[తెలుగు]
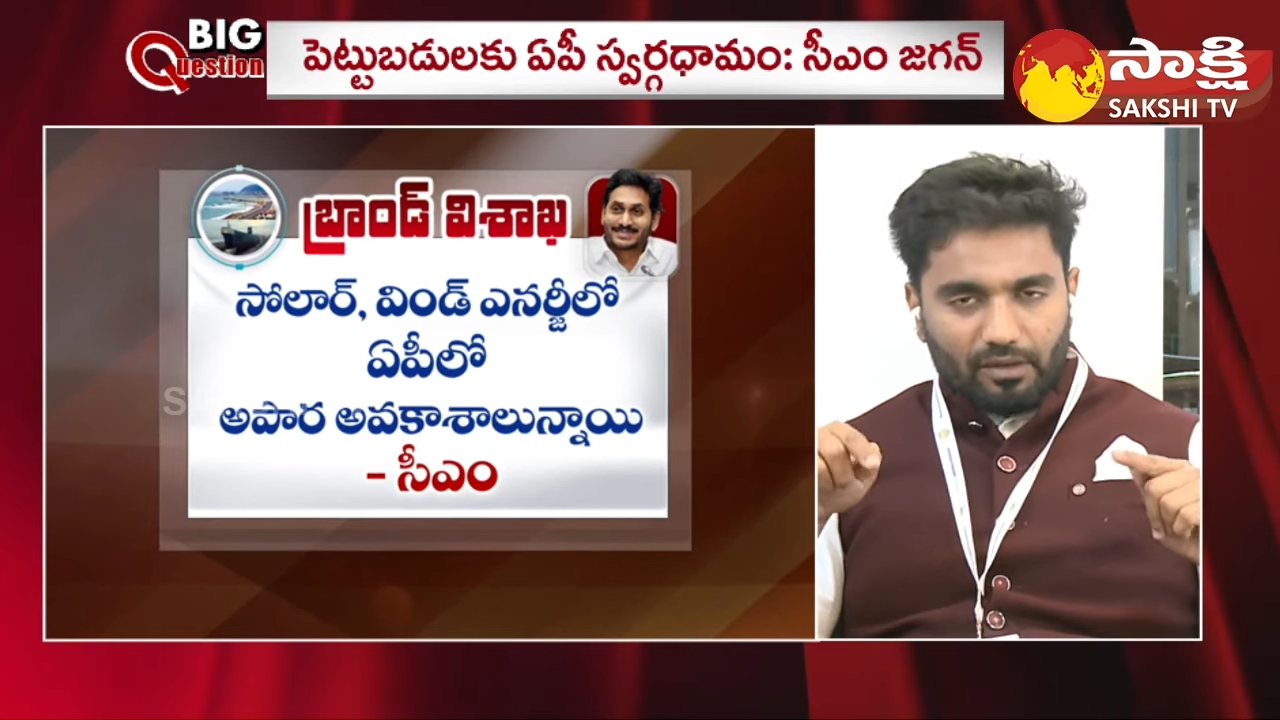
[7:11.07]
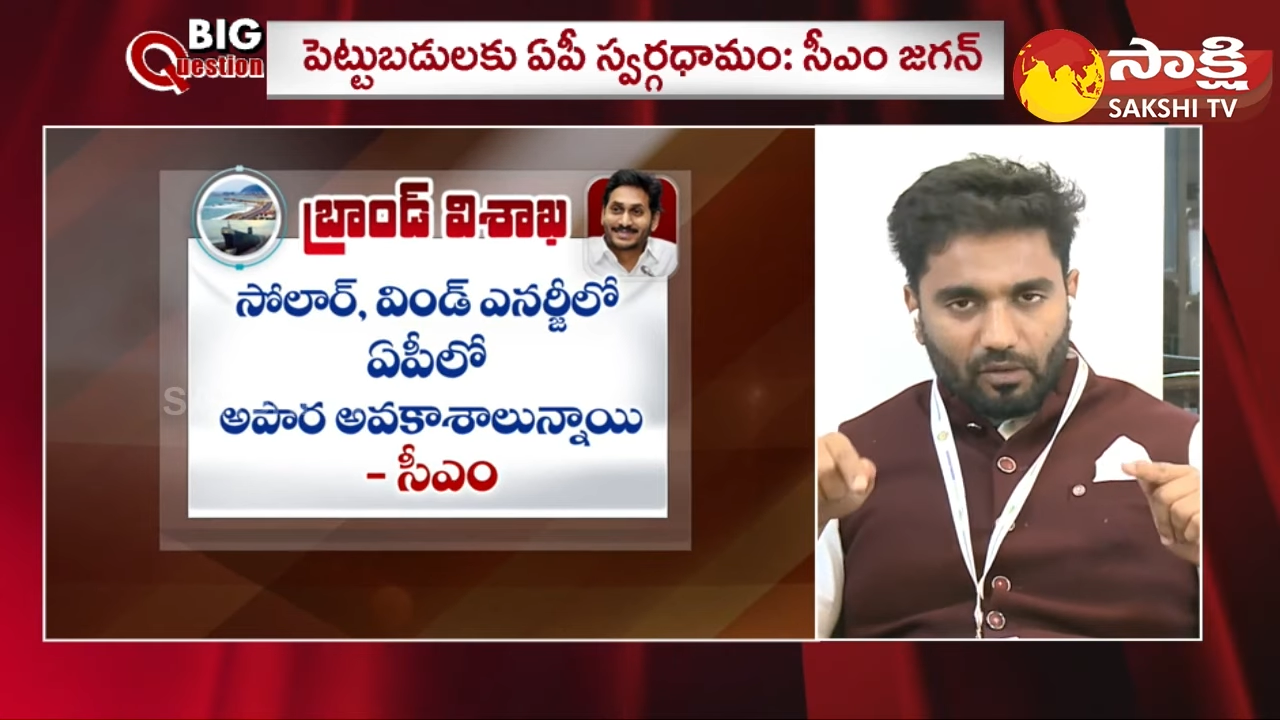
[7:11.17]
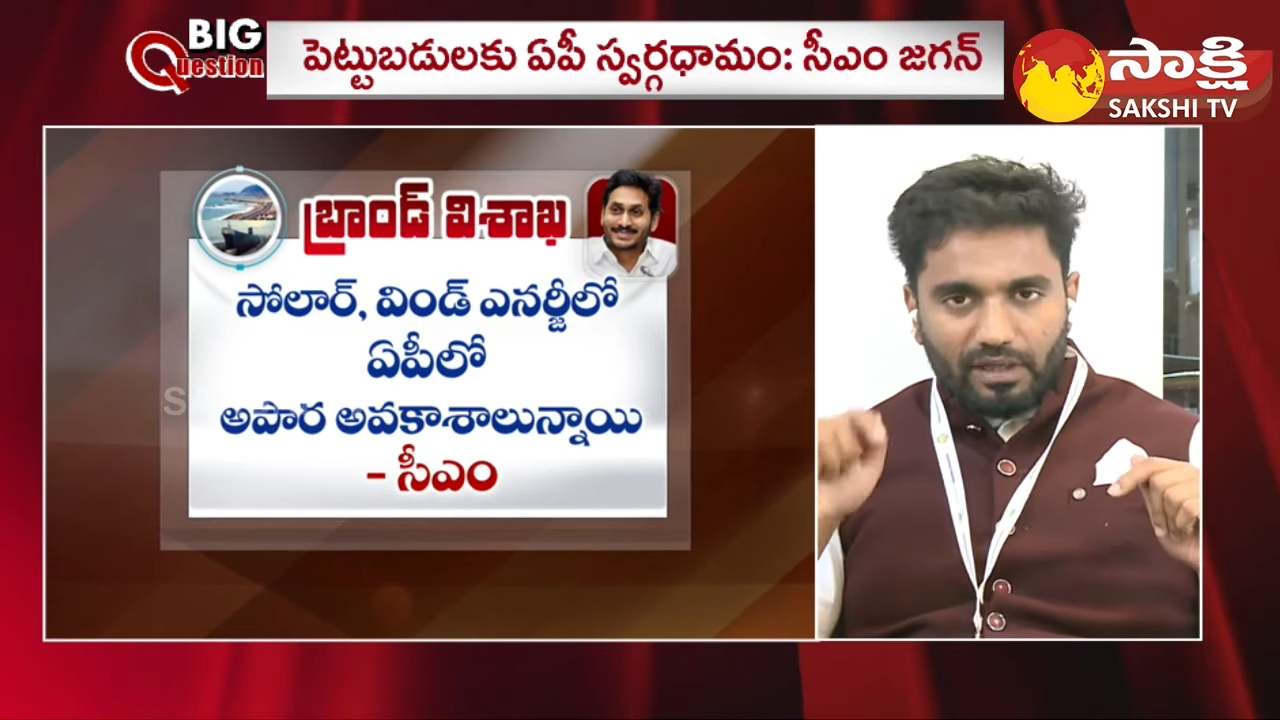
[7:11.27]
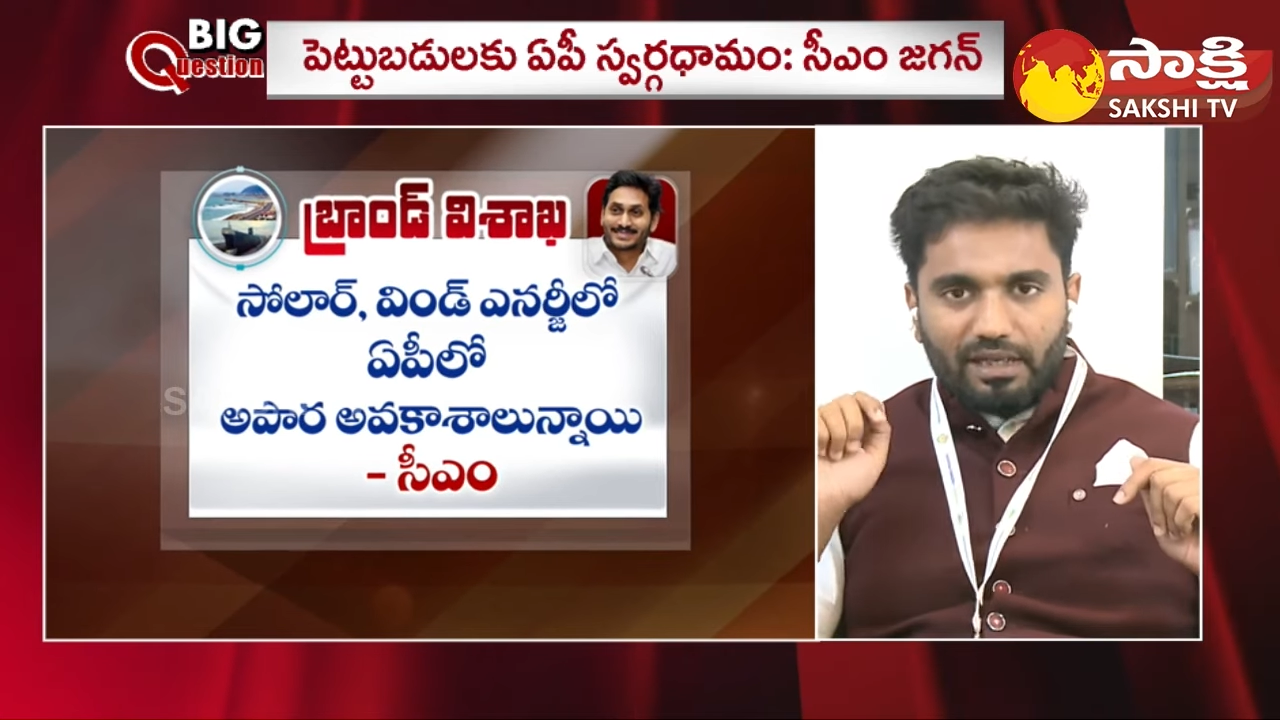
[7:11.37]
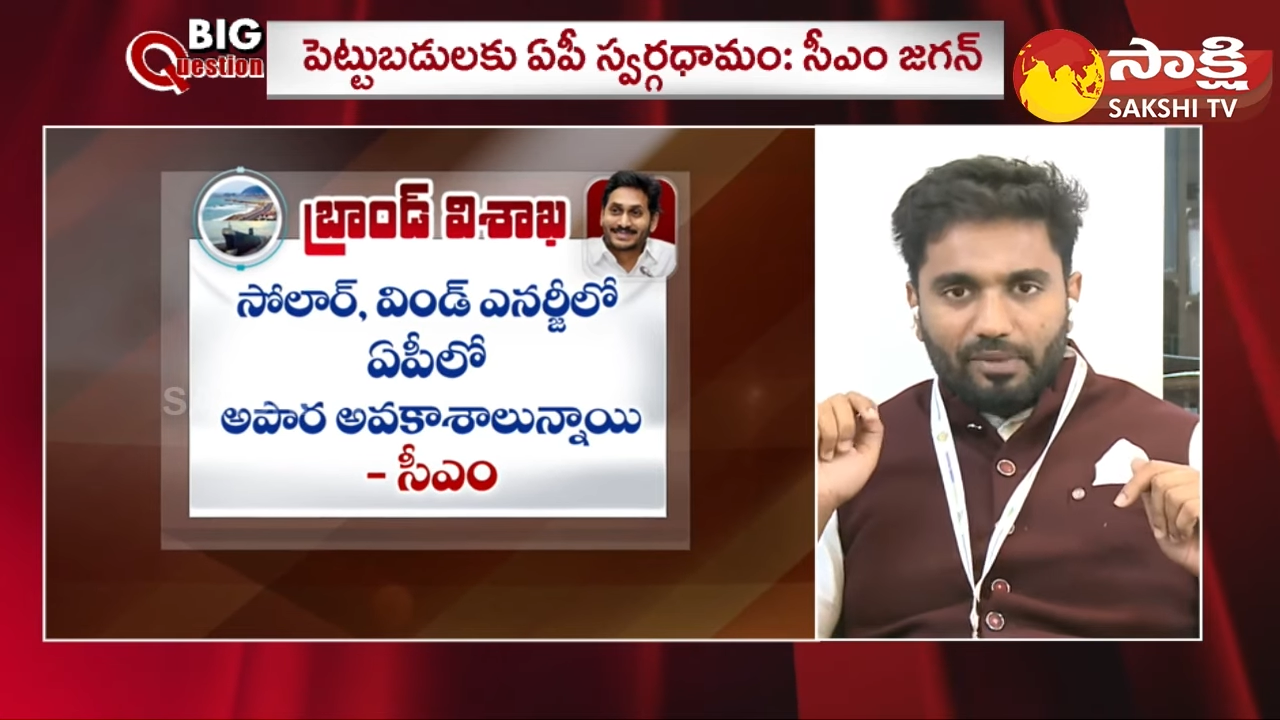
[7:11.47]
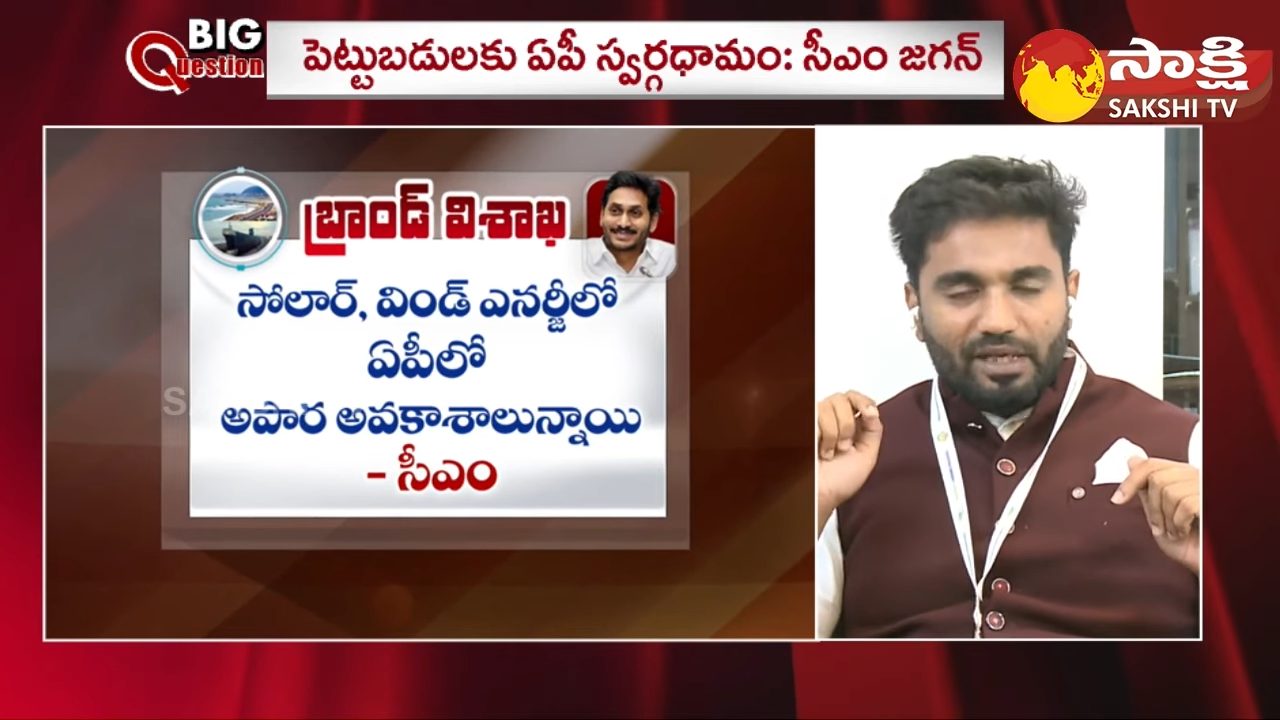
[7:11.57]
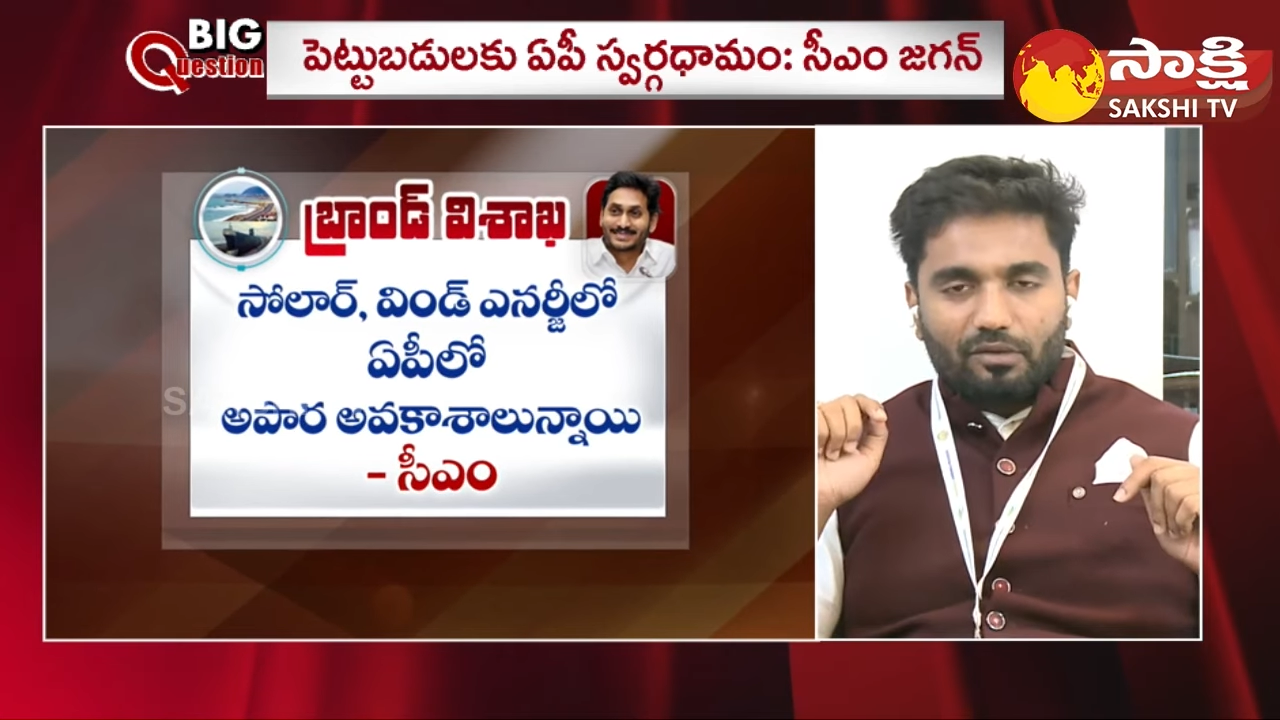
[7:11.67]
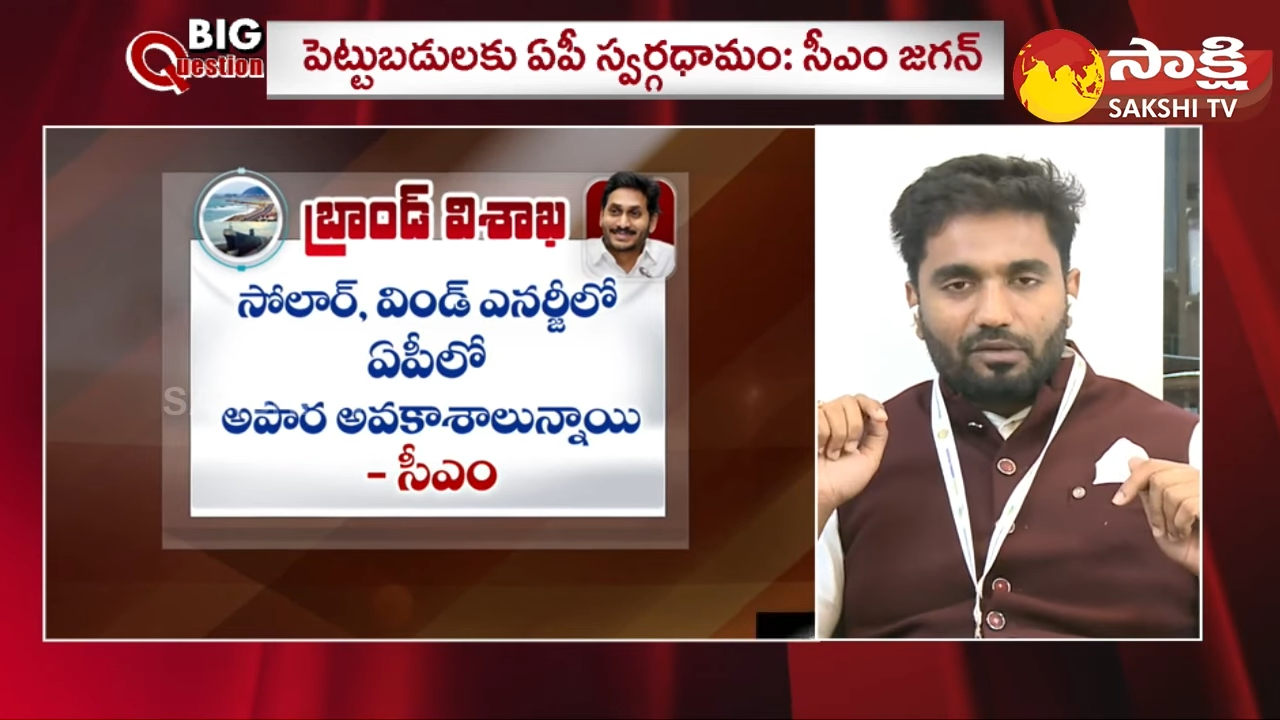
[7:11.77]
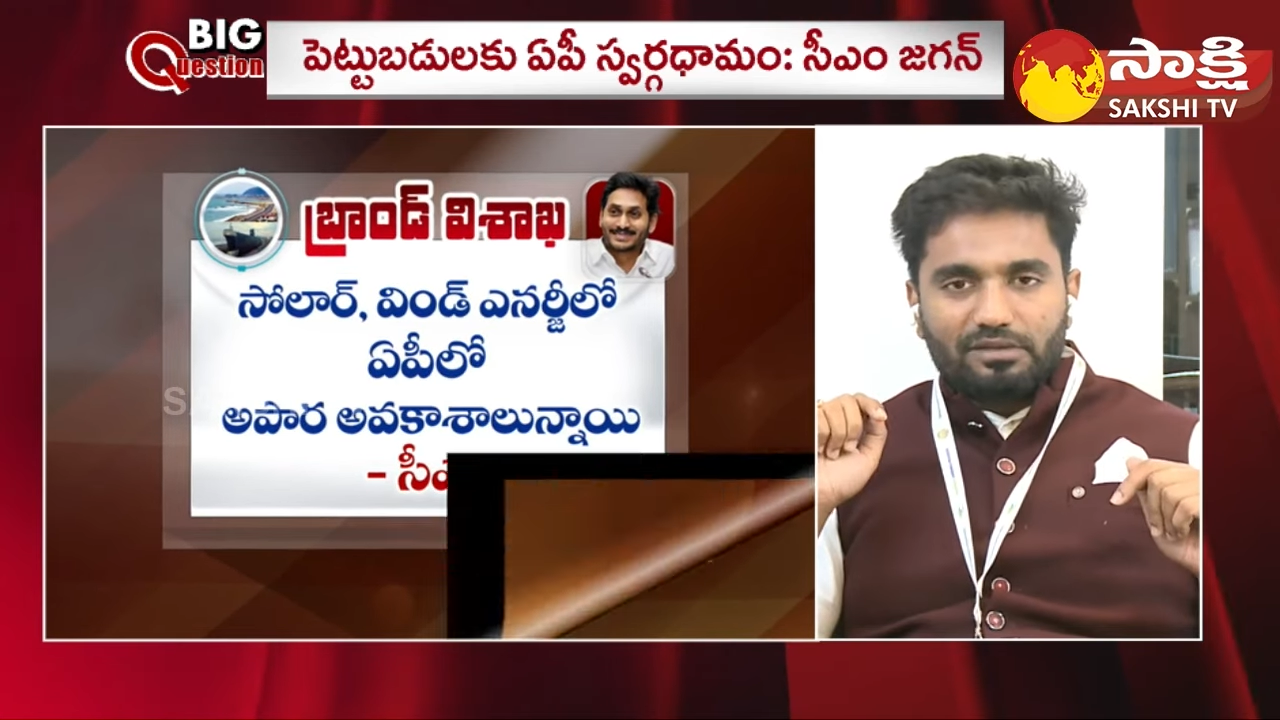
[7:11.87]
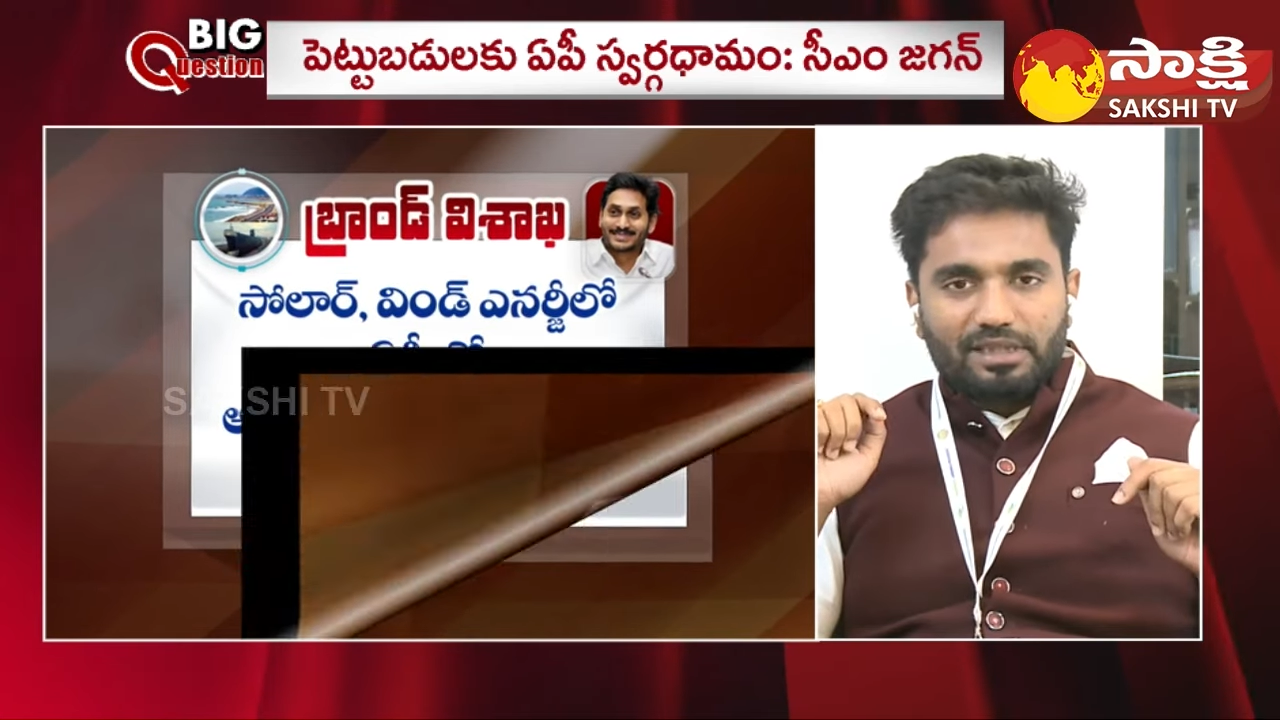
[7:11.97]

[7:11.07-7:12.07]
నేను ఒకటే మీకు